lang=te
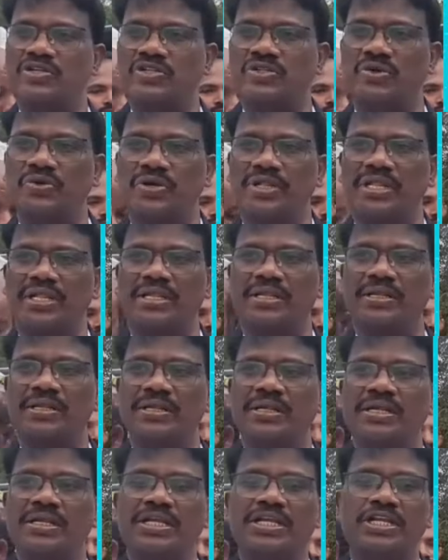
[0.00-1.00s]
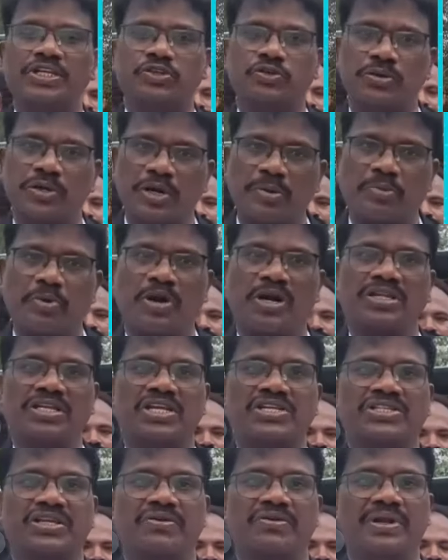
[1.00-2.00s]
ఆలోచనతో ఈ సుదీర్ఘ పోరాటం
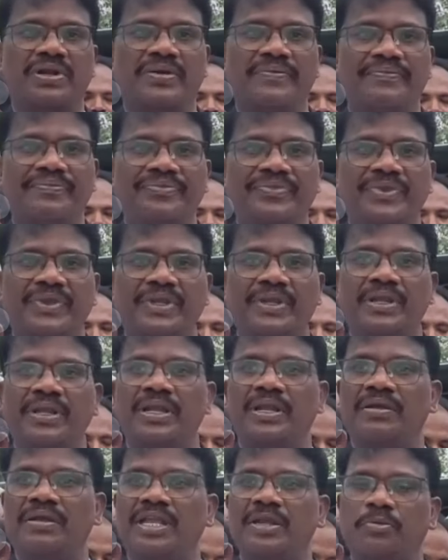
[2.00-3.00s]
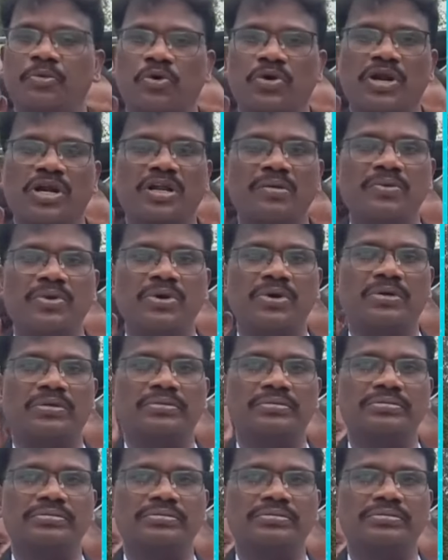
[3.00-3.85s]
చేస్తూ ఉన్నాం ఈ పోరాటంలో